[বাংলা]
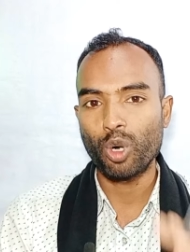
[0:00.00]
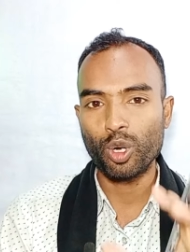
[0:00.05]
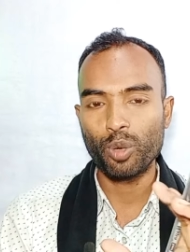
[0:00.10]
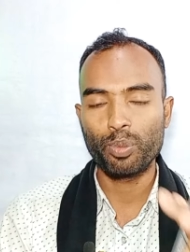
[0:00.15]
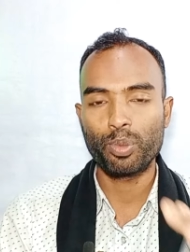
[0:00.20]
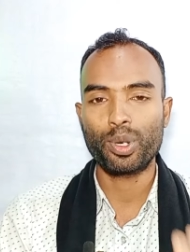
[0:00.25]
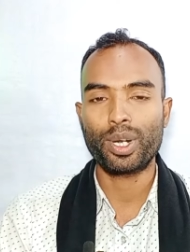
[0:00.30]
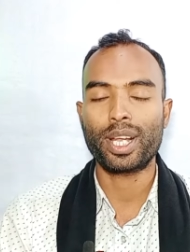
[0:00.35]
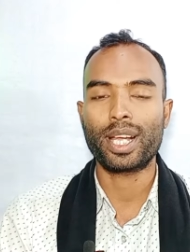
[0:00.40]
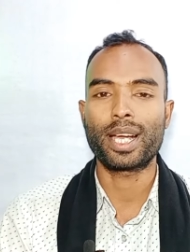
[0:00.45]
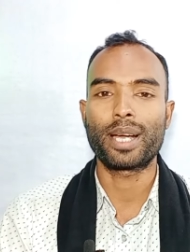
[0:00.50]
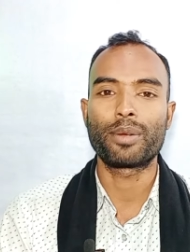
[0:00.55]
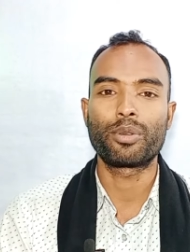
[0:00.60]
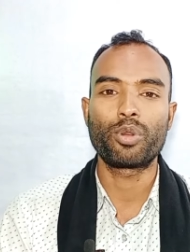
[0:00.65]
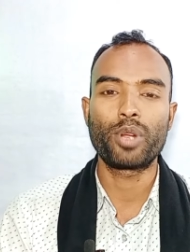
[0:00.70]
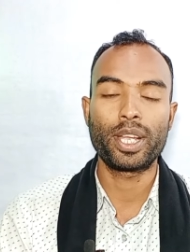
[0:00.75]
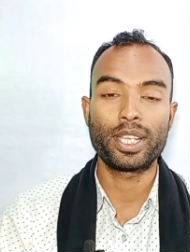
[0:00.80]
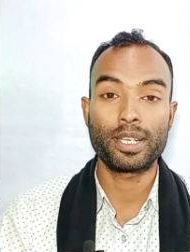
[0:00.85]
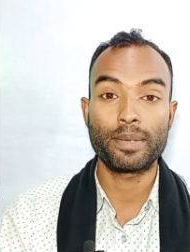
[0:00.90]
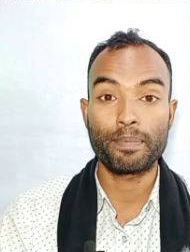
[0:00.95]
অল্প টাকা
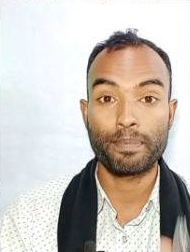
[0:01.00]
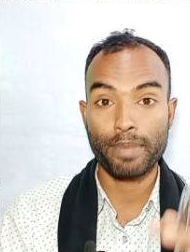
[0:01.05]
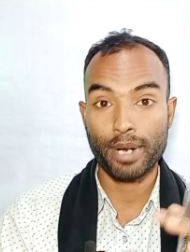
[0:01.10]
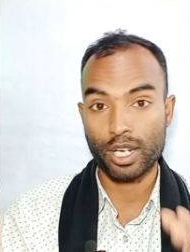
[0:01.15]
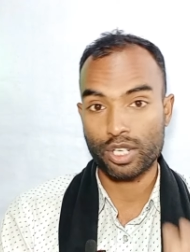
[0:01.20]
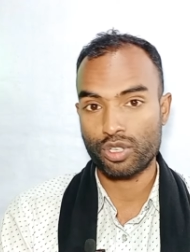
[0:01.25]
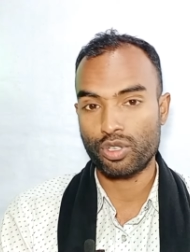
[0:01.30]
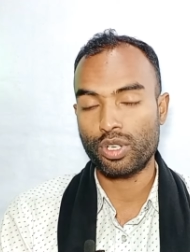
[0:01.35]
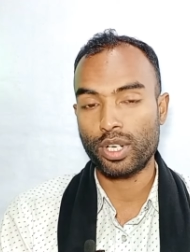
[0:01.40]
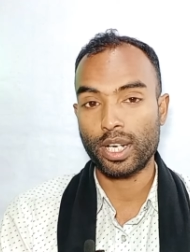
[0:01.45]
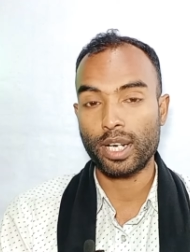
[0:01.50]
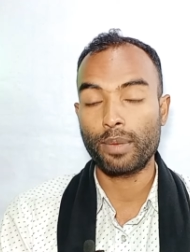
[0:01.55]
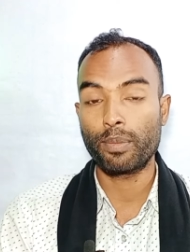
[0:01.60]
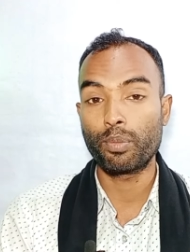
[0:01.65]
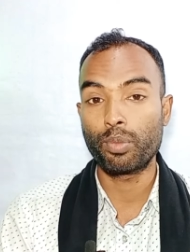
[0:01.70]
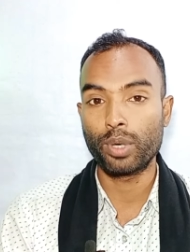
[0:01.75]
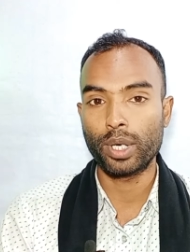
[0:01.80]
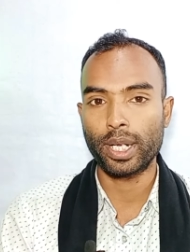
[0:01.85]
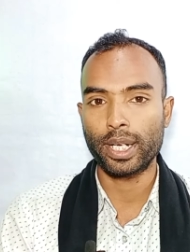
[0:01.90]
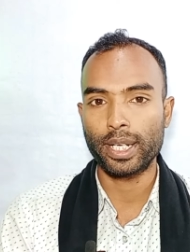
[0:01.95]
নয় হাজার পাঁচশো টাকার
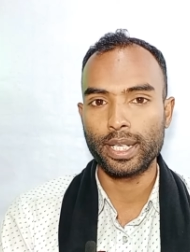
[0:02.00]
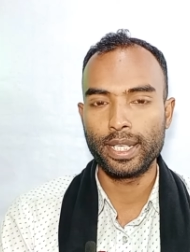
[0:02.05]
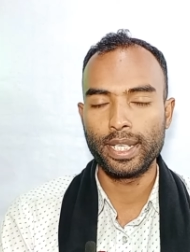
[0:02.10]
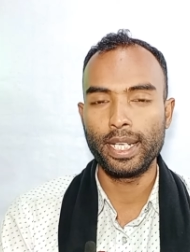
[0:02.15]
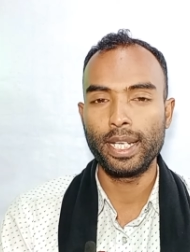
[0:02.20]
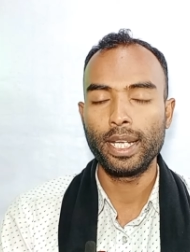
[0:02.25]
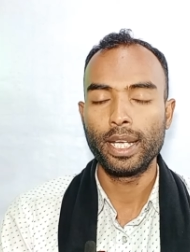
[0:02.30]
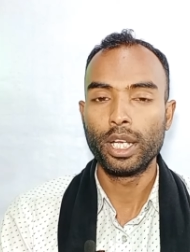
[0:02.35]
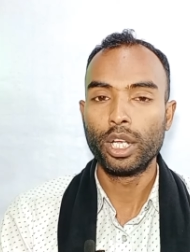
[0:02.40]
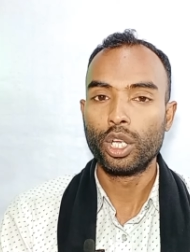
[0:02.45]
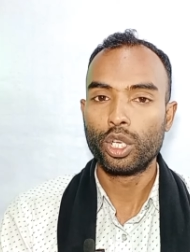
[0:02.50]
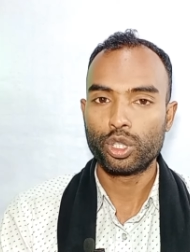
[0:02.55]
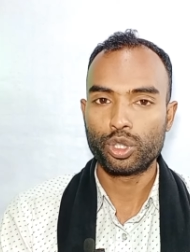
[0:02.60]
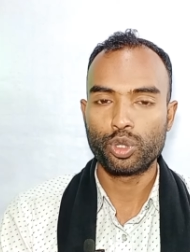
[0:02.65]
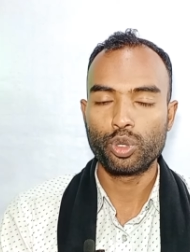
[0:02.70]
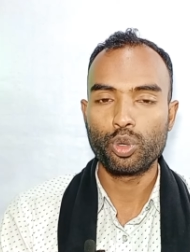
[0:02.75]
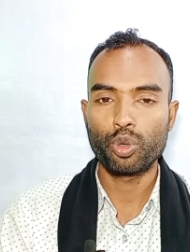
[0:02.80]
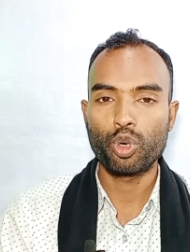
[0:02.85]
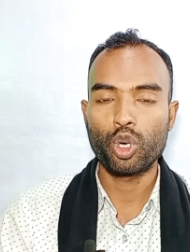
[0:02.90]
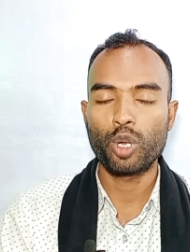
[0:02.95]
প্রোডাক্ট নিয়ে
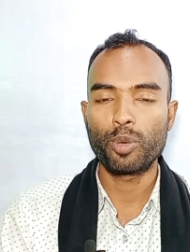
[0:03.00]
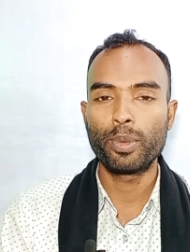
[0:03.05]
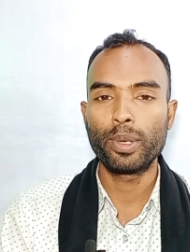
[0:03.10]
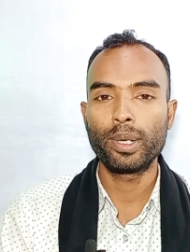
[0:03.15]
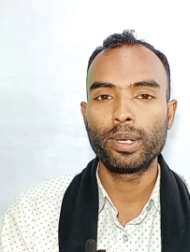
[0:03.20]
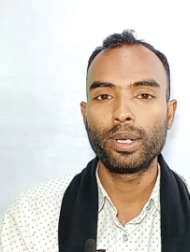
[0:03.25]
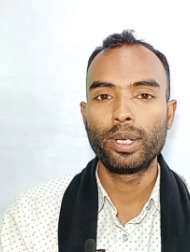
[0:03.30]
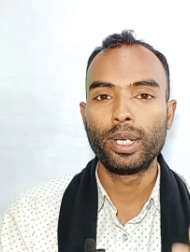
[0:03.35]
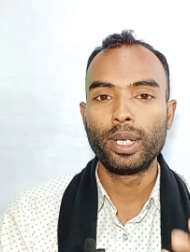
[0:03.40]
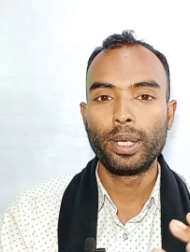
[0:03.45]
শুরু করবেন